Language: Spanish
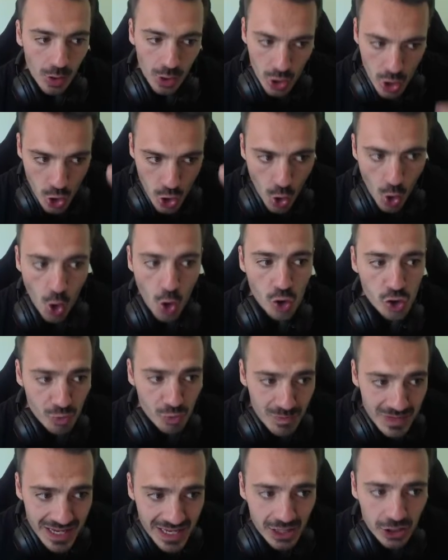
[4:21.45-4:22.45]
no os
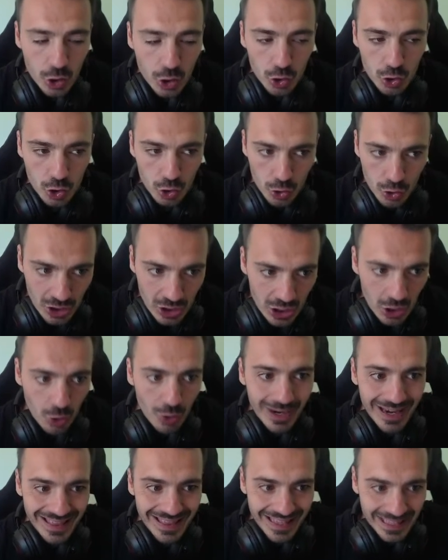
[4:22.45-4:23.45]
miento si os
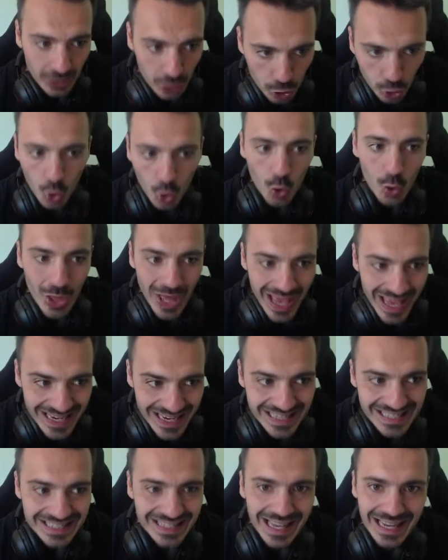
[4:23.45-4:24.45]
digo que de toda
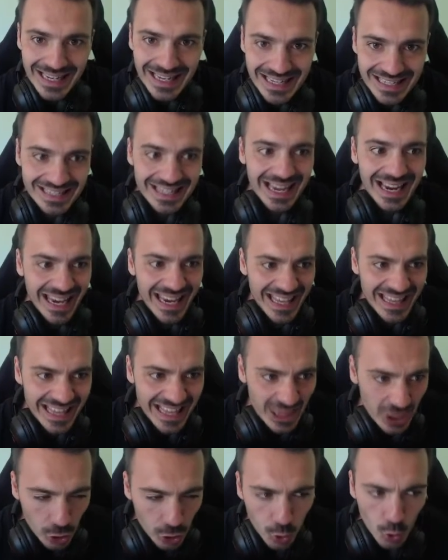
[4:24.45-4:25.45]
esta lista, que de
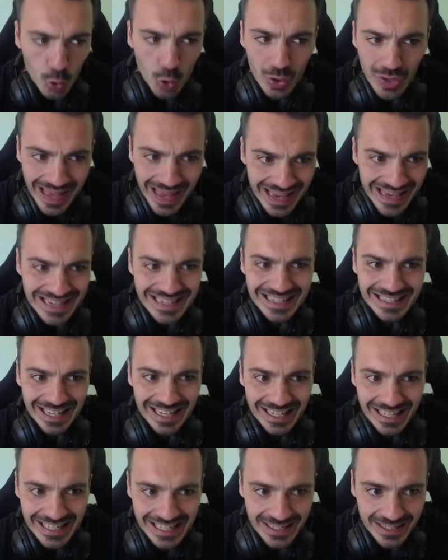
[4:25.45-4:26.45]
toda esta
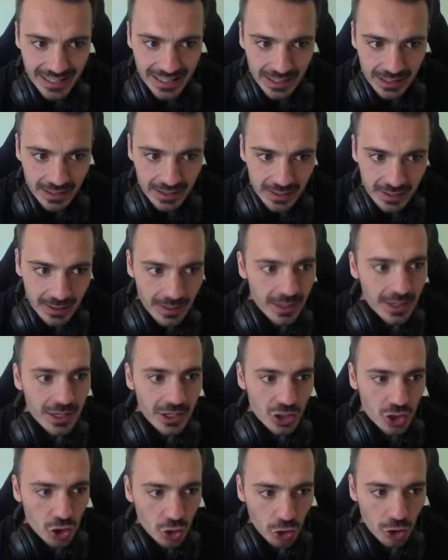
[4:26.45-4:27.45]
lista,
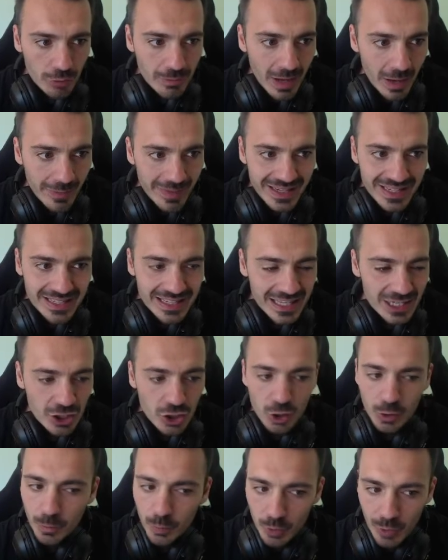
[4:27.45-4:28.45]
solo me habéis
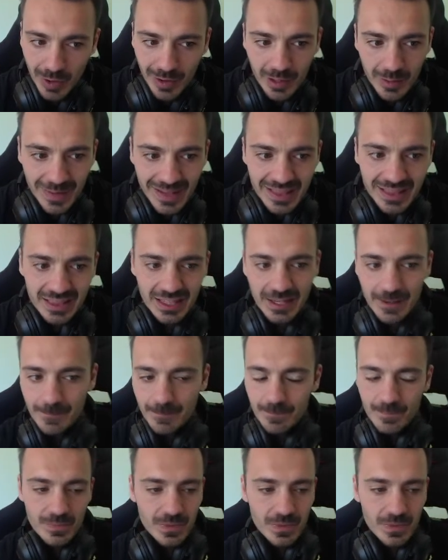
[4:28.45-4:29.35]
dicho probablemente